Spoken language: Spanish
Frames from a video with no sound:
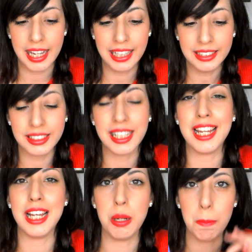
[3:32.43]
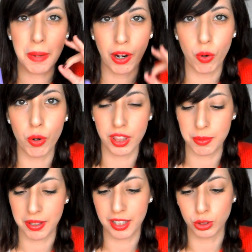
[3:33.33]
es el mejor,
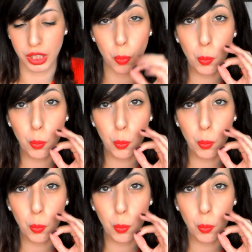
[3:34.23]
de verdad, o sea,